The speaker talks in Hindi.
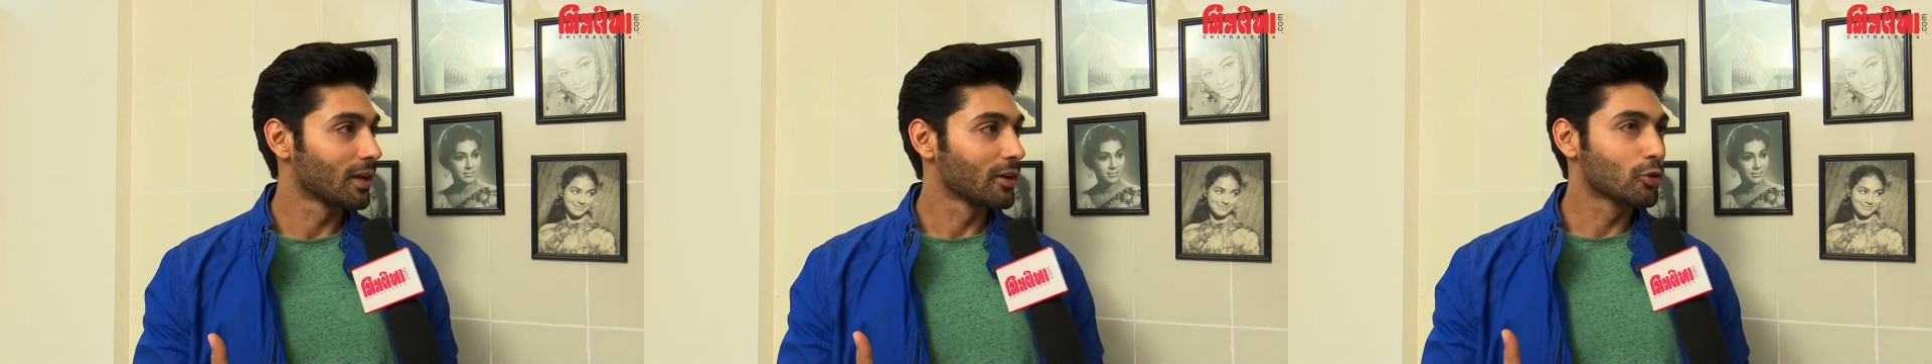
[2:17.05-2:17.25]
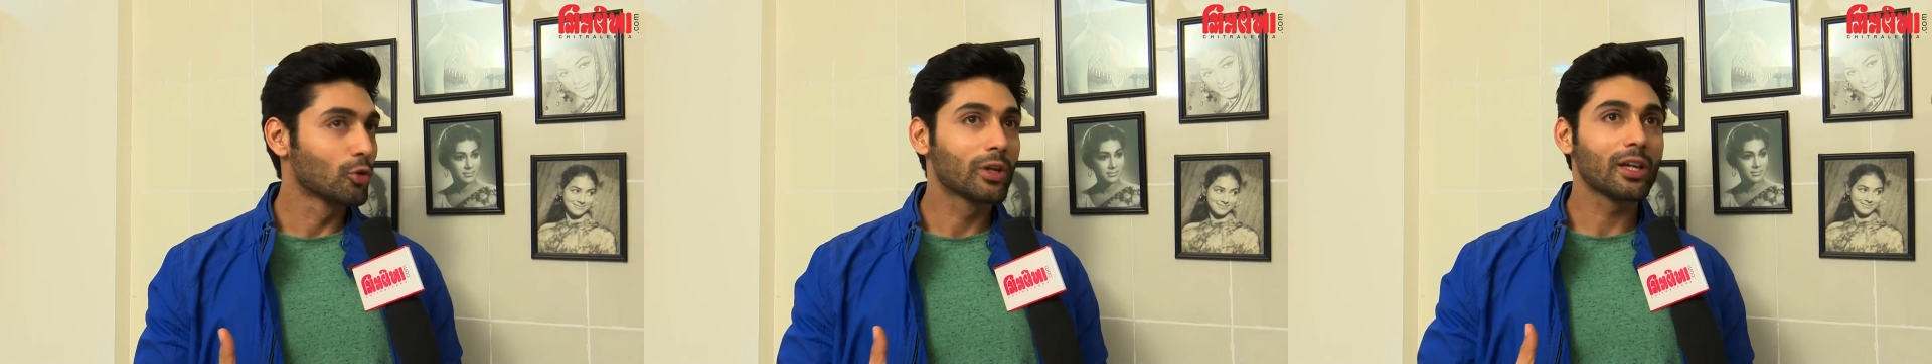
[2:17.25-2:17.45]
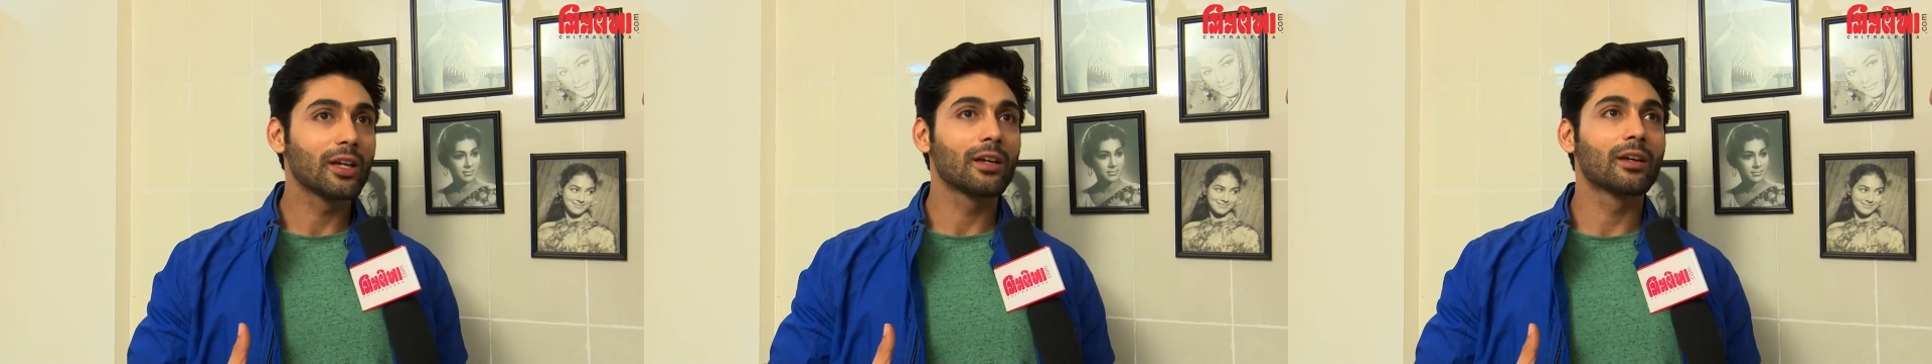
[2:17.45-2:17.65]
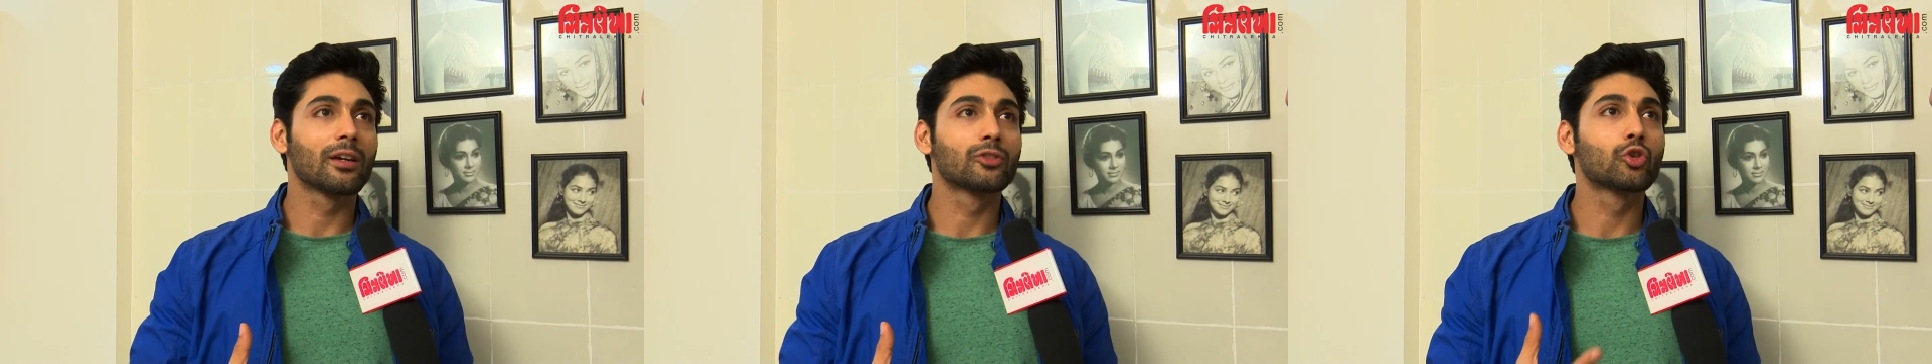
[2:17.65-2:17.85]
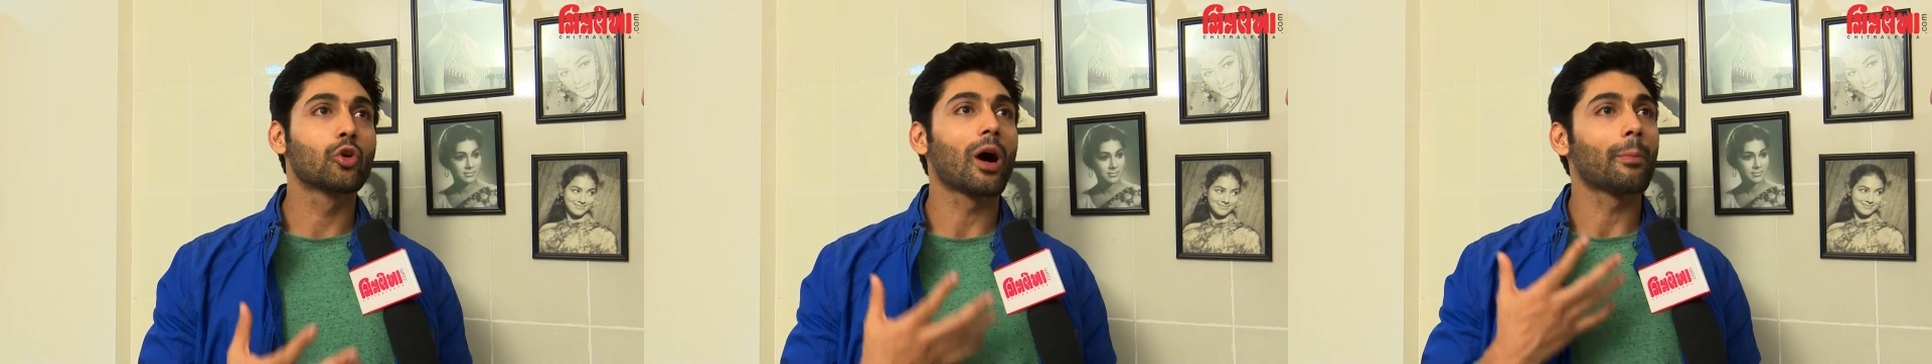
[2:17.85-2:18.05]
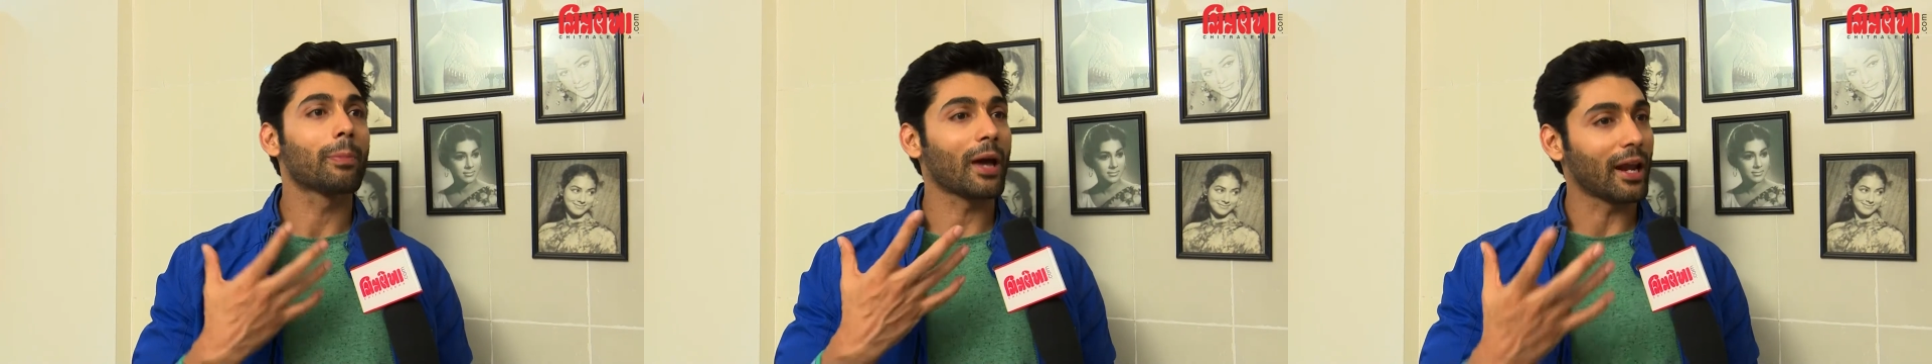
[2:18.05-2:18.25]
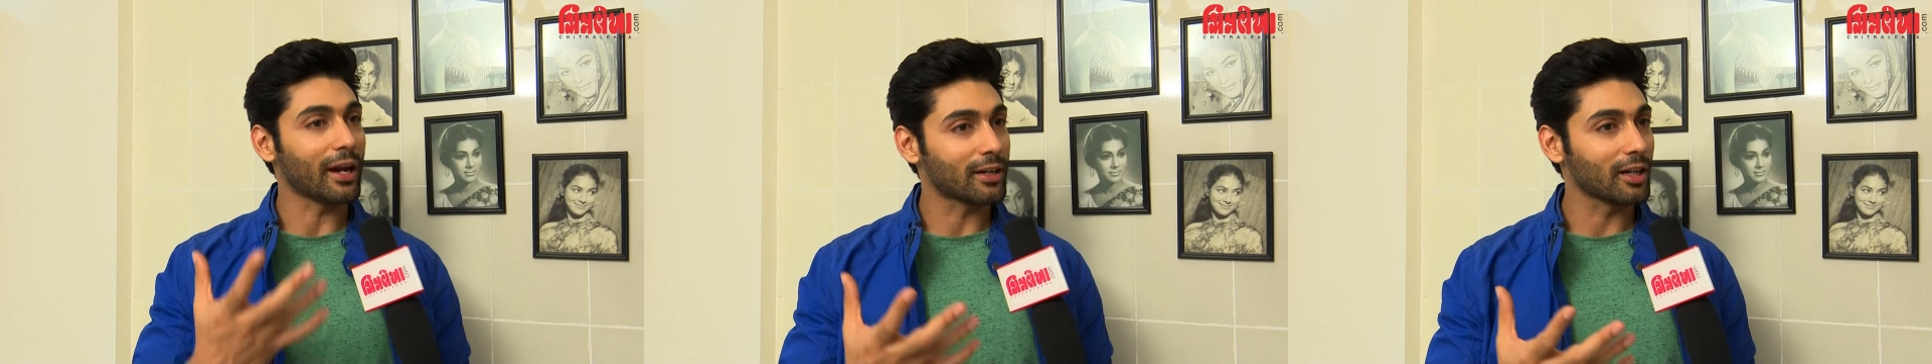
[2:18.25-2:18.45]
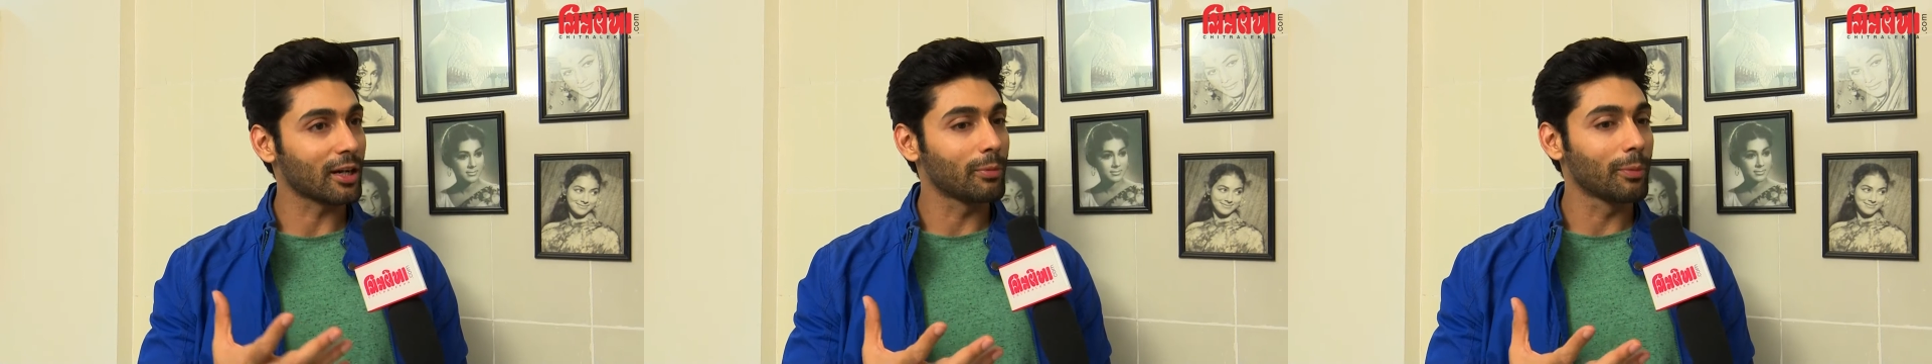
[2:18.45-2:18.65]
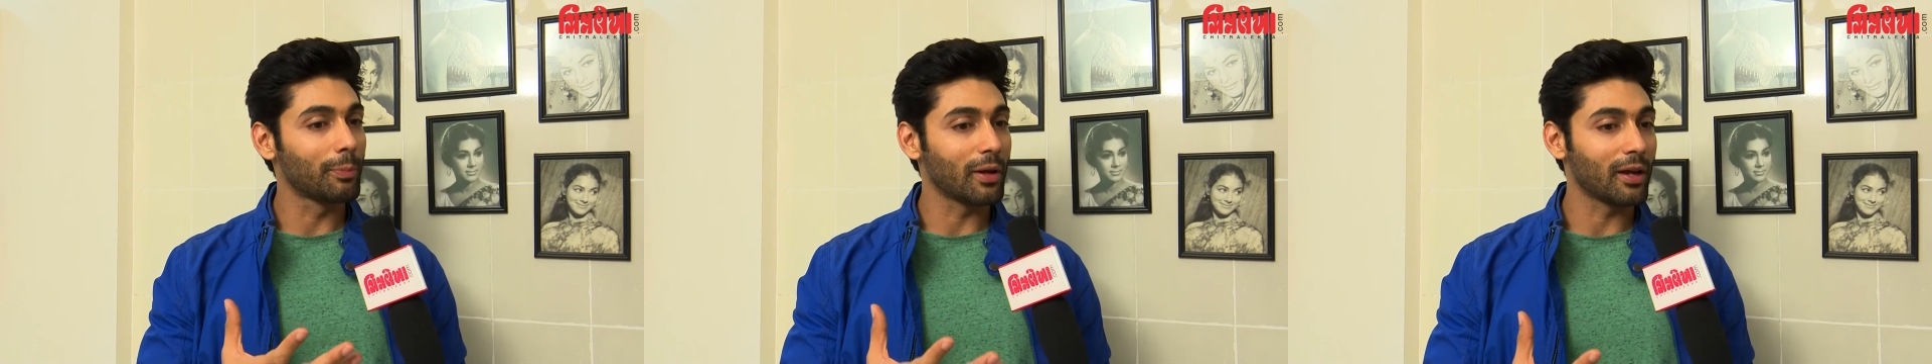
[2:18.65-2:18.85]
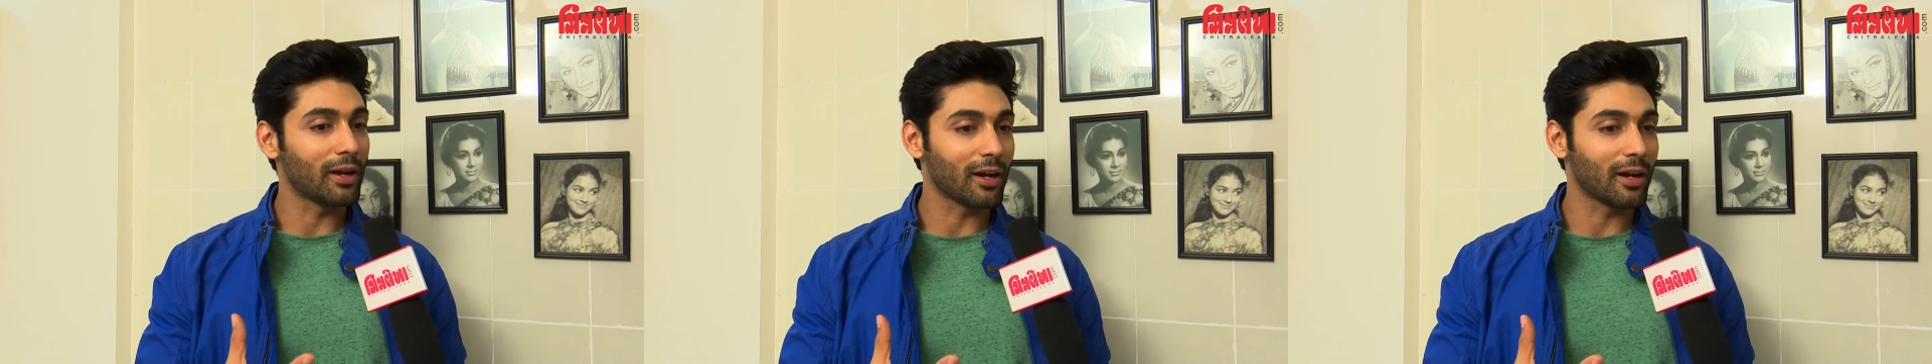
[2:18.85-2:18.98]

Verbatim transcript: क्योंकि जो आप कैरेक्टर भी प्ले